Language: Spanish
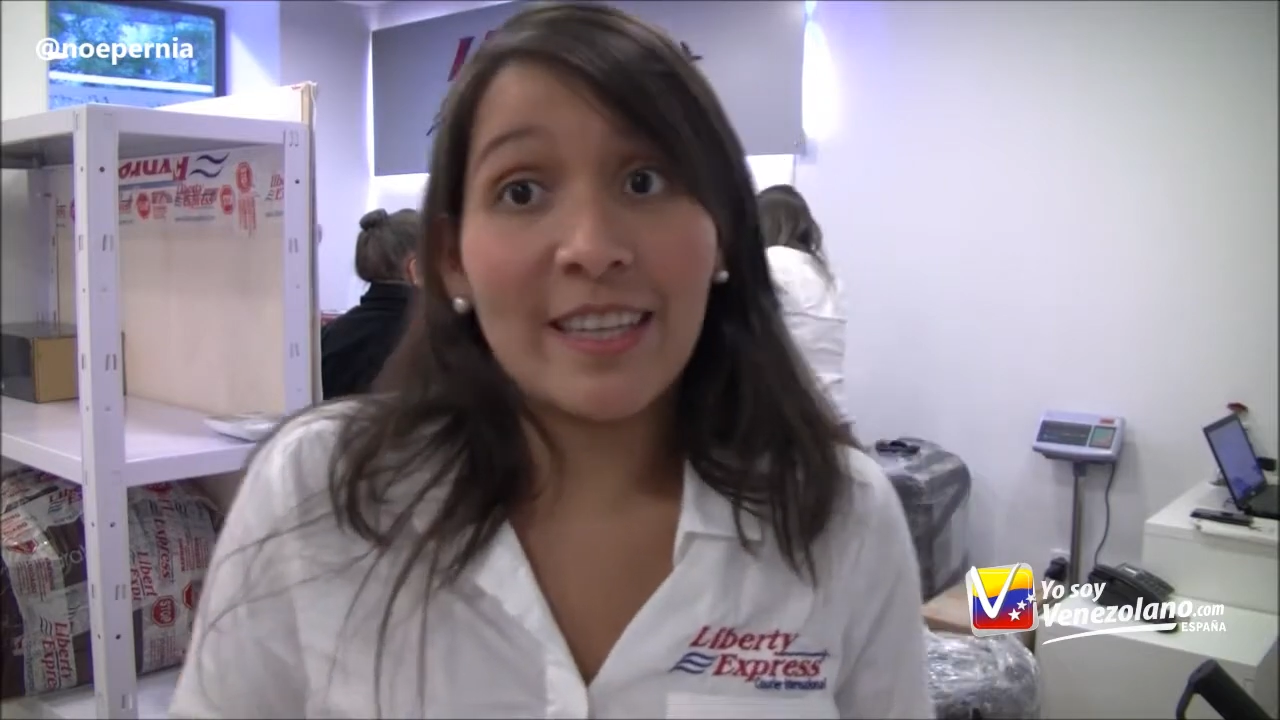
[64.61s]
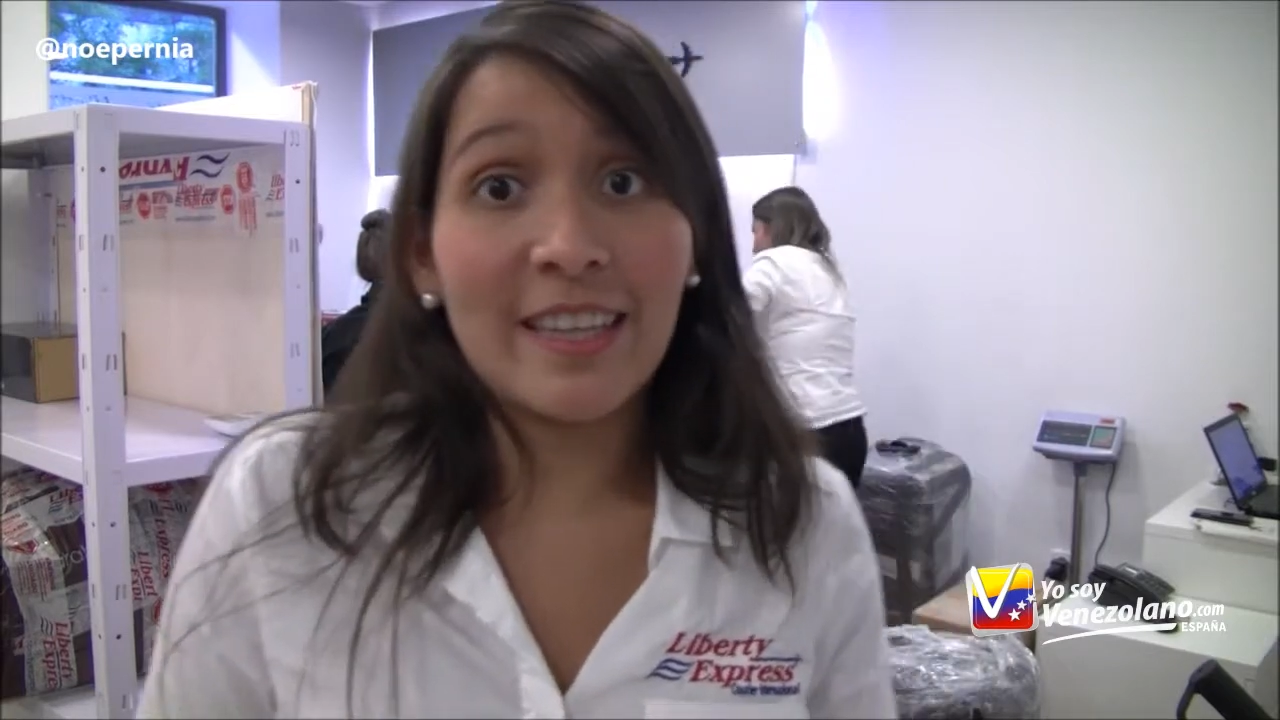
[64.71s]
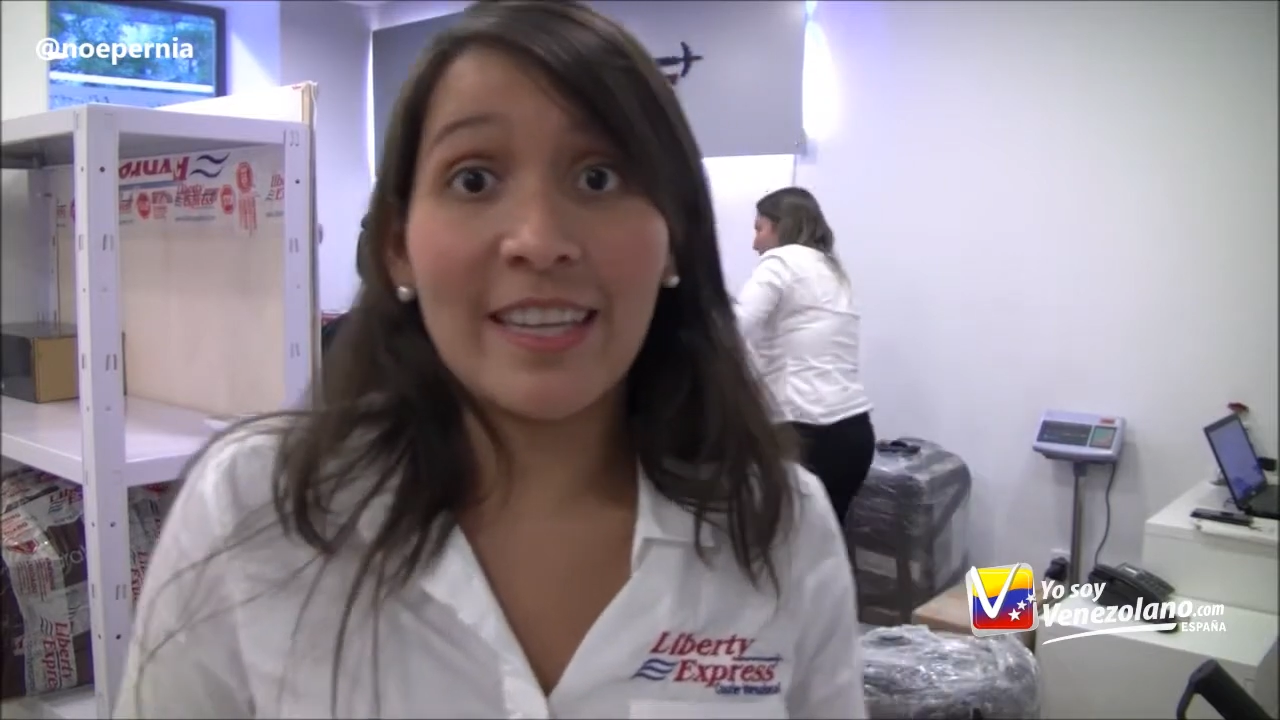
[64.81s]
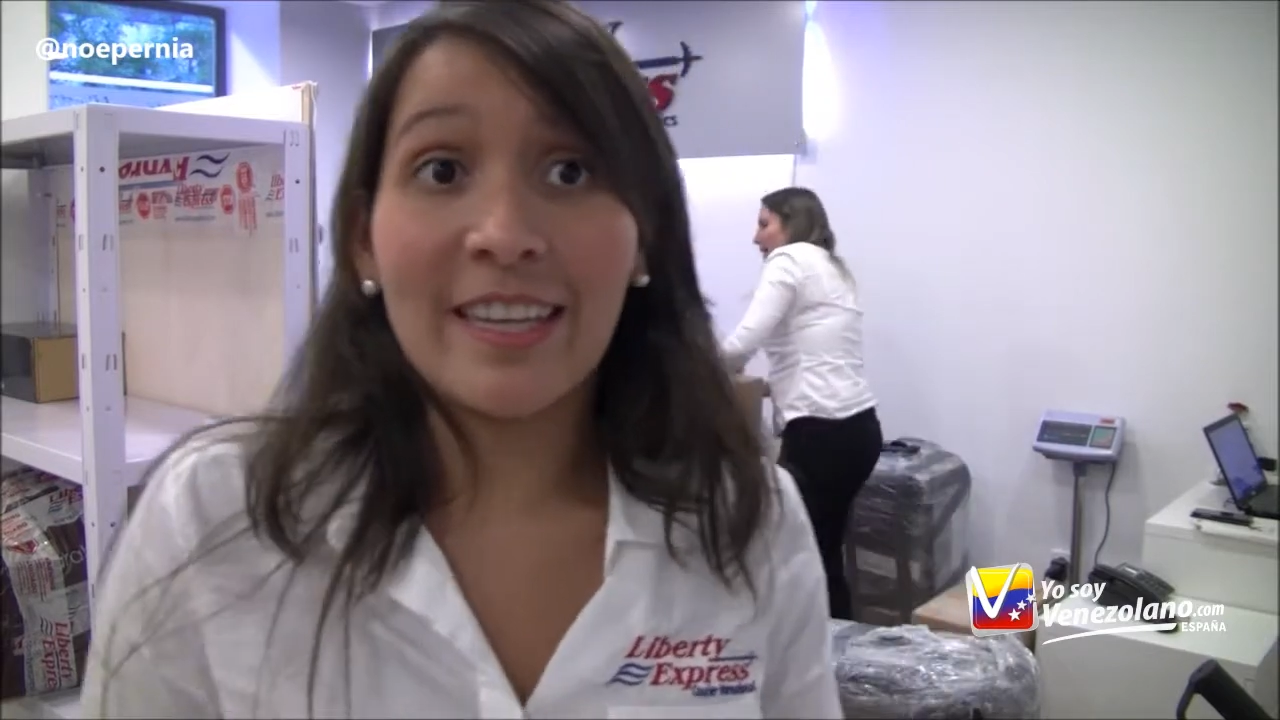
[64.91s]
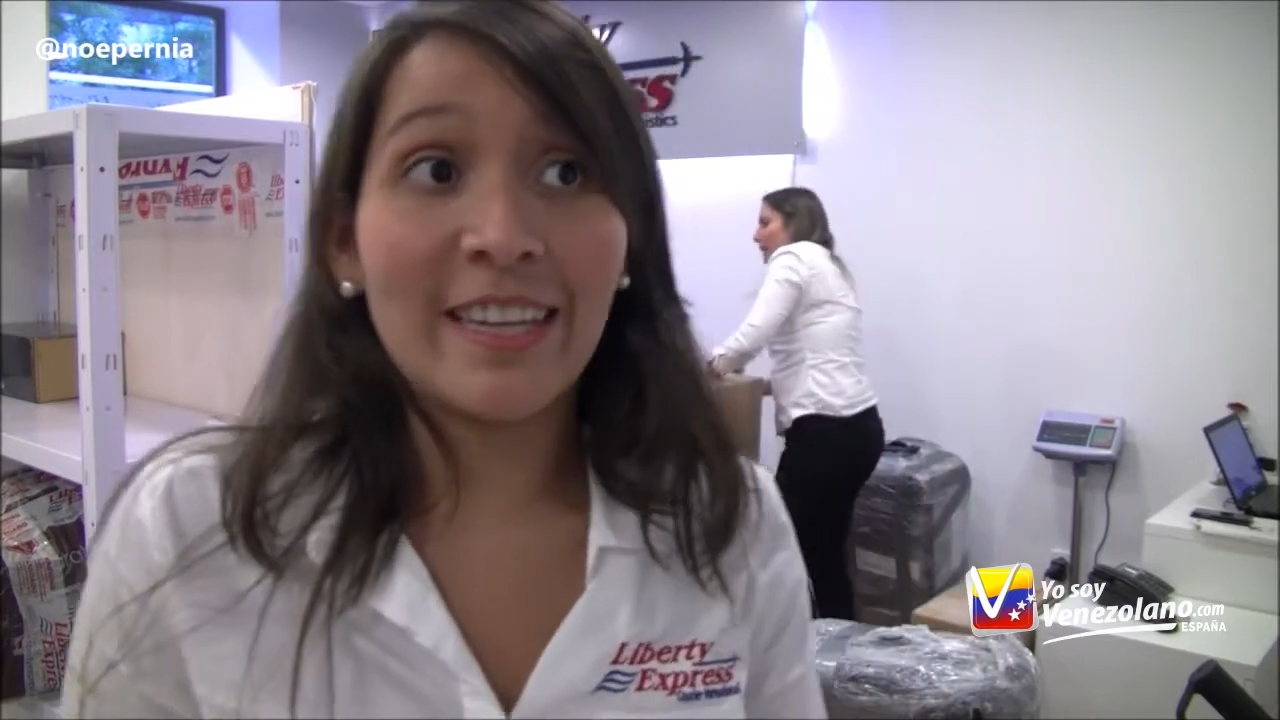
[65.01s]

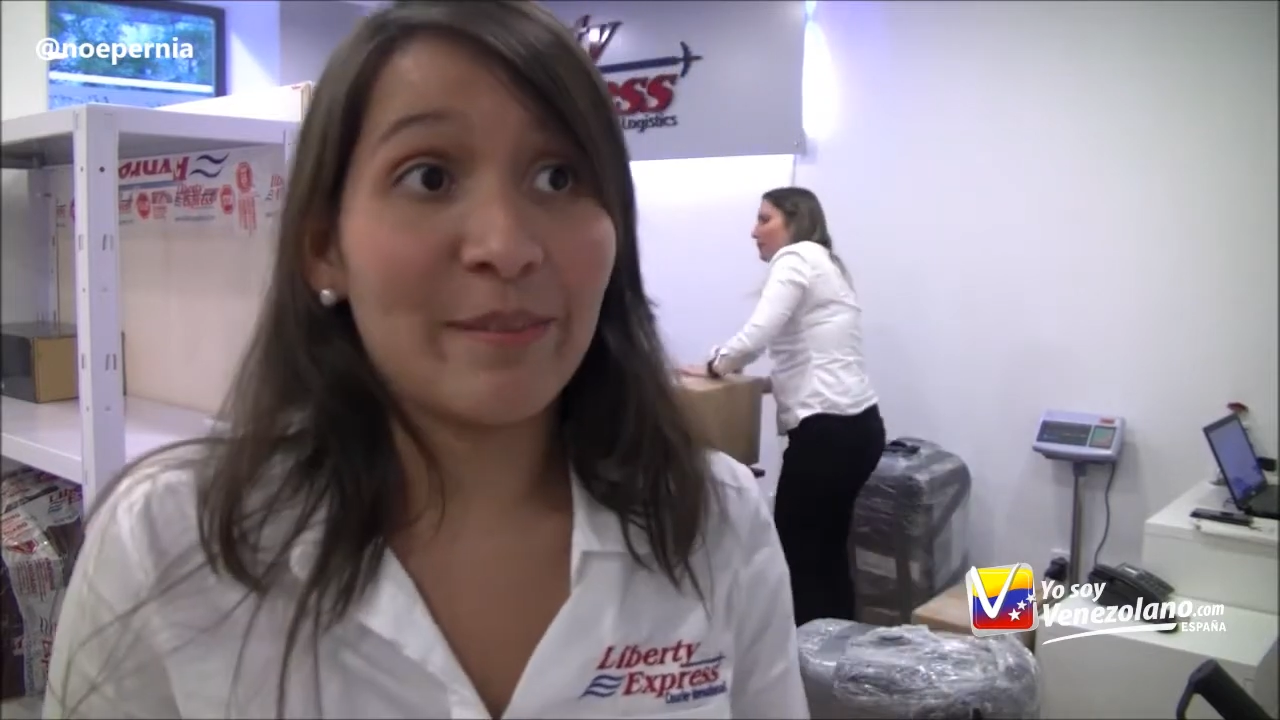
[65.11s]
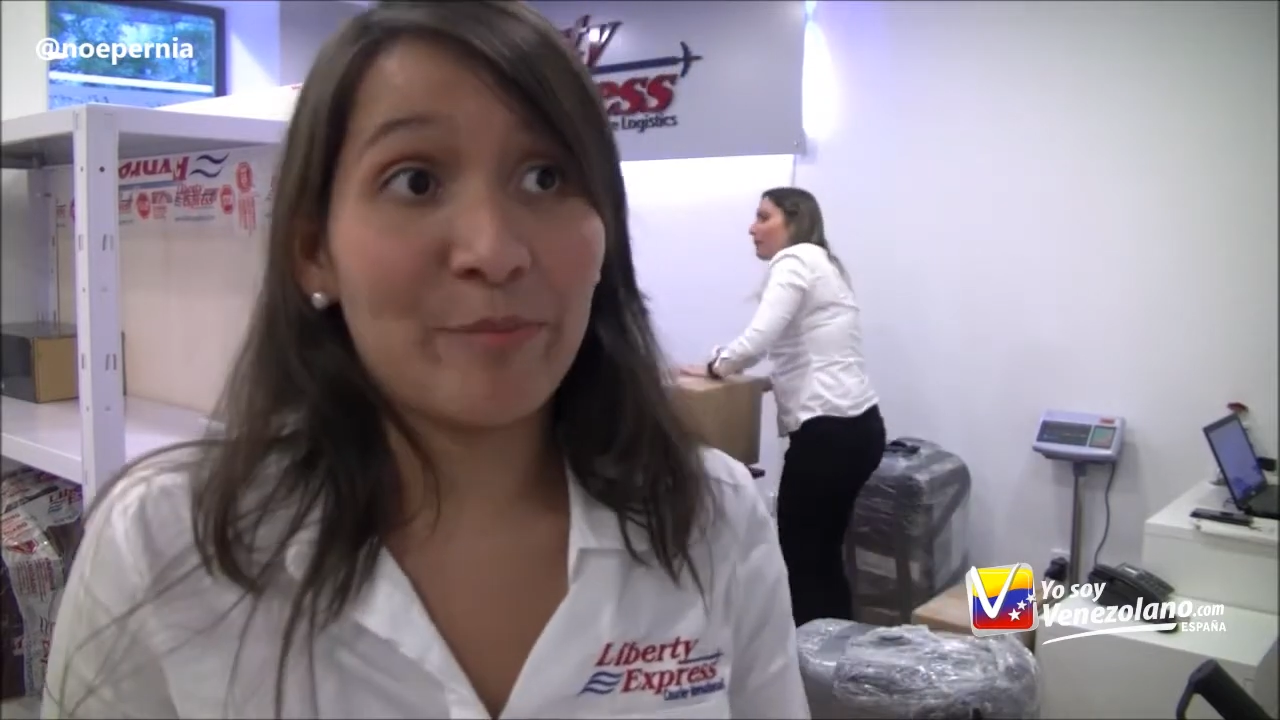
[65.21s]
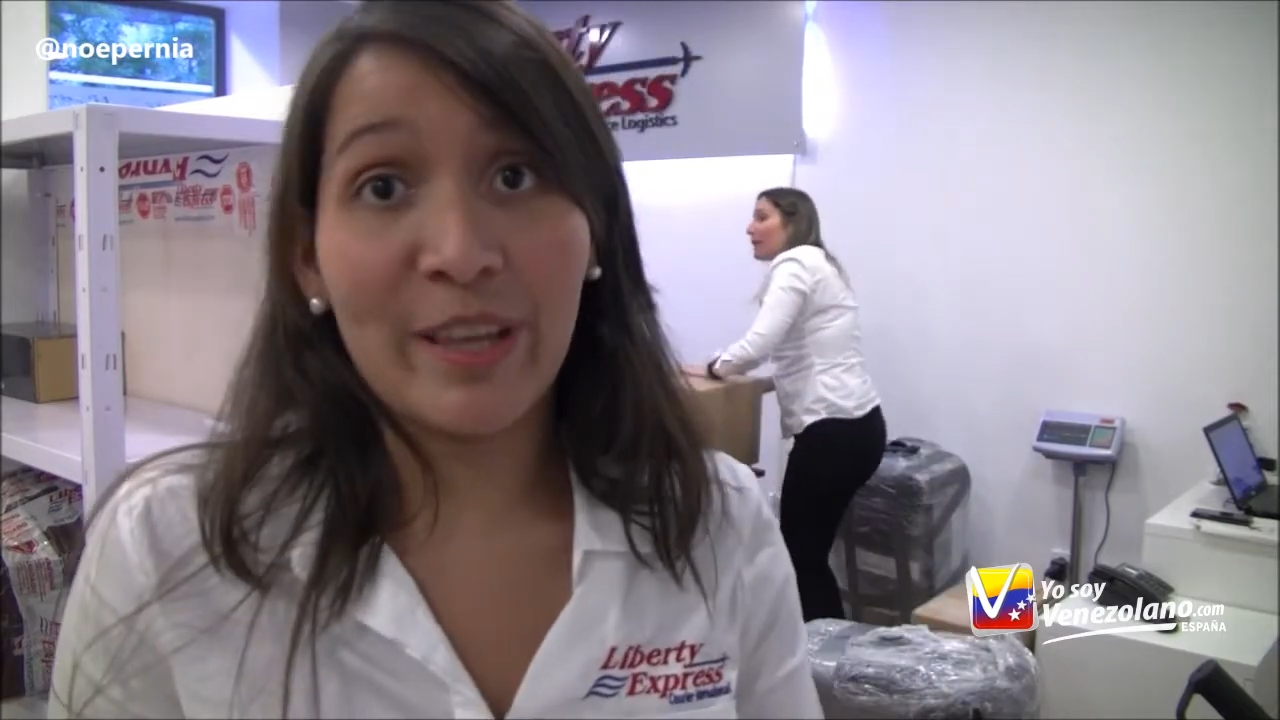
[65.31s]
desde,